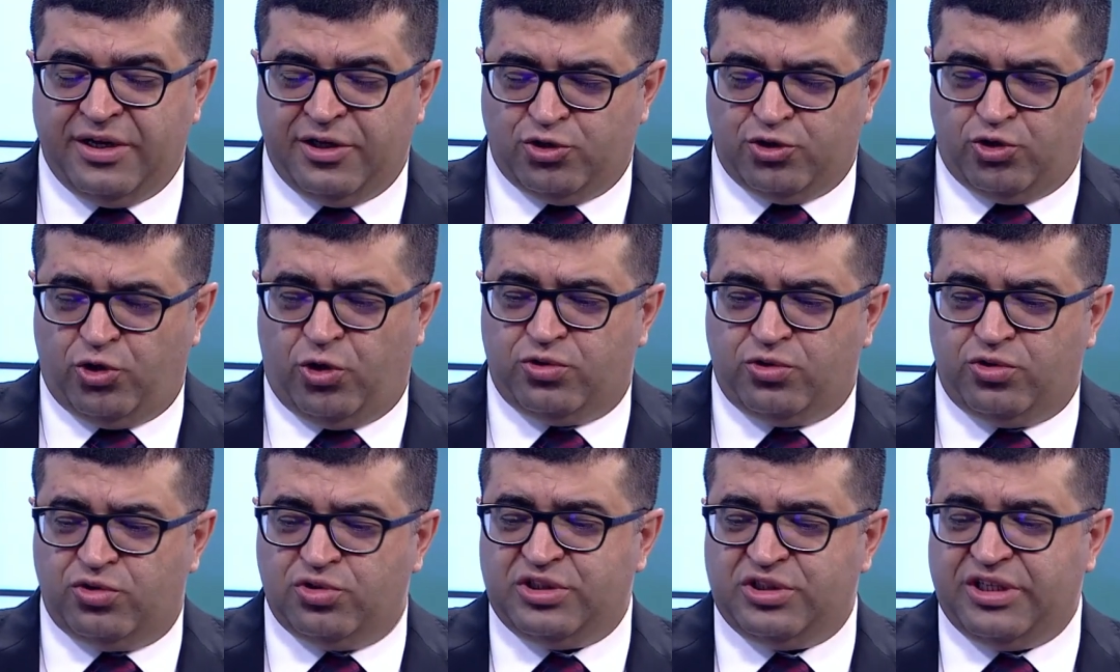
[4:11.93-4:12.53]

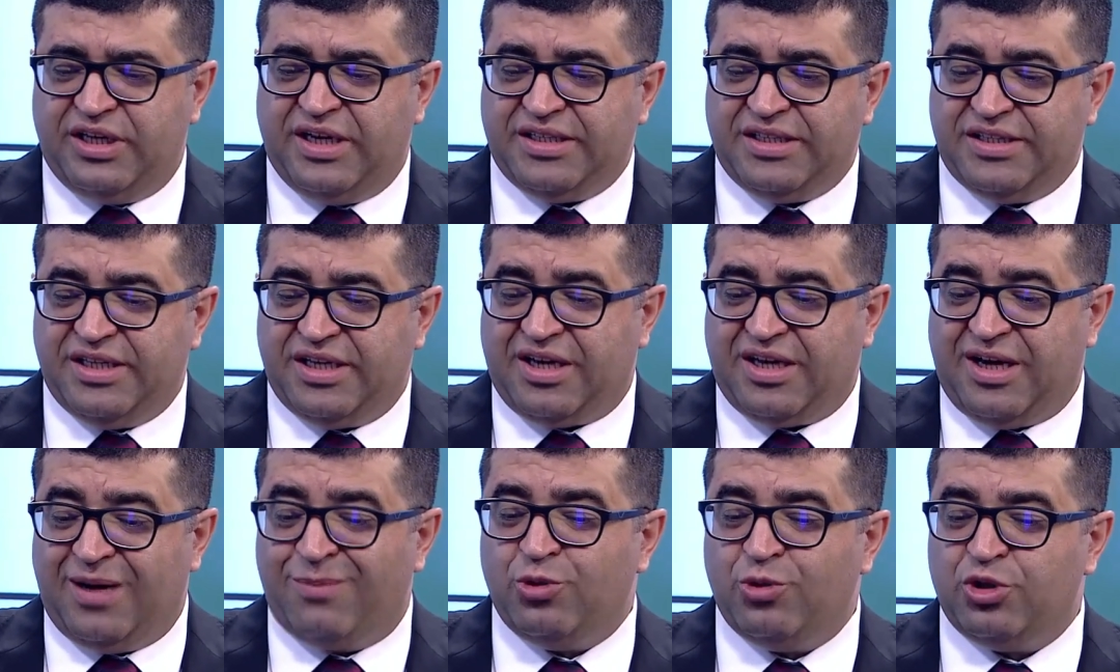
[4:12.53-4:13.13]
Dördüncü çeyrekte
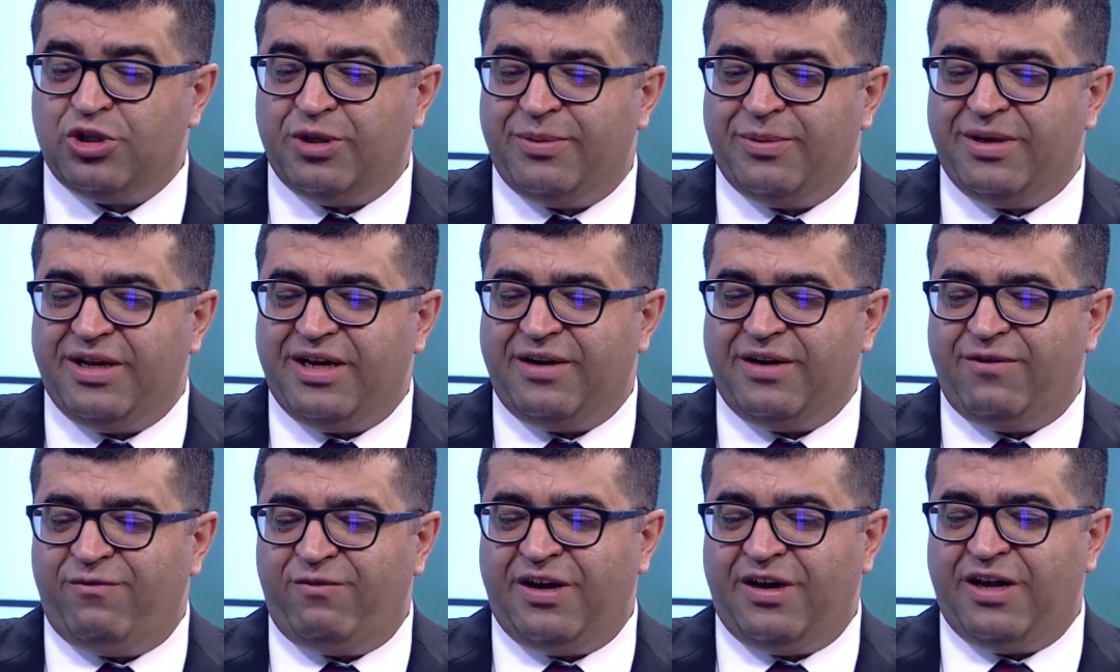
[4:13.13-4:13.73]
kamu
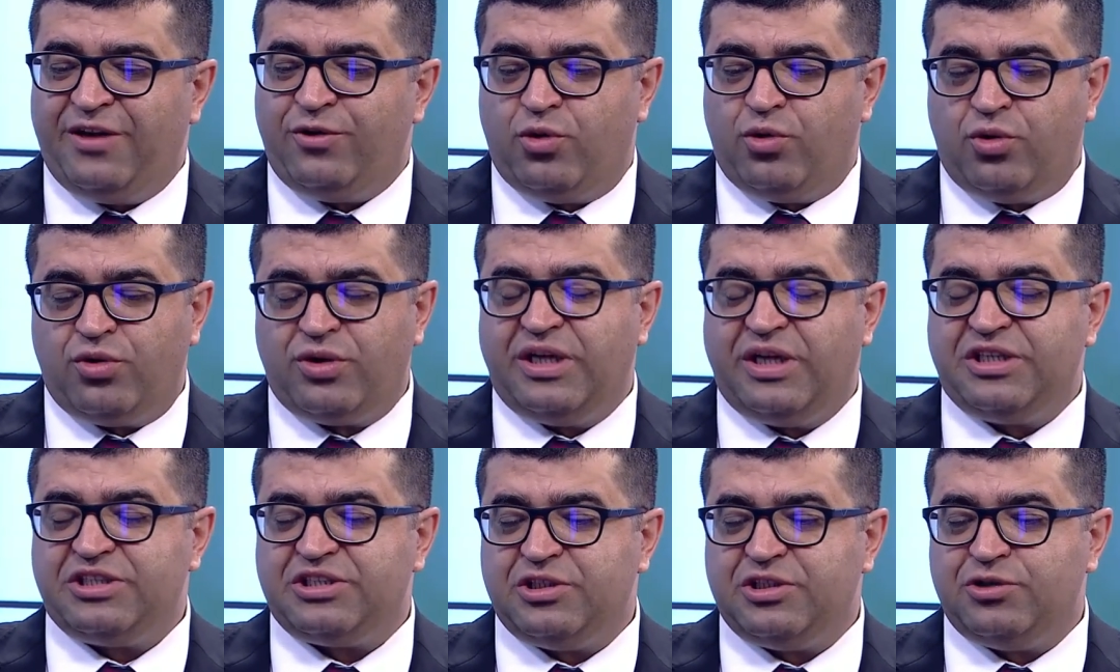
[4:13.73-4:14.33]
ödemelerinin falan
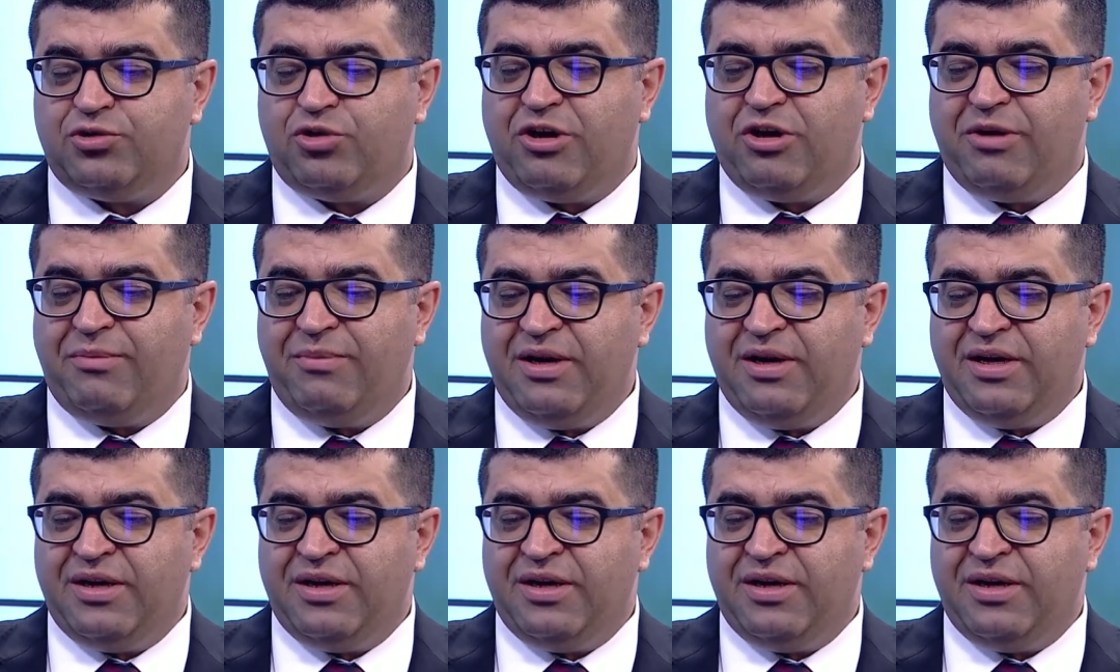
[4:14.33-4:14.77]
yoğunlaştığı dönem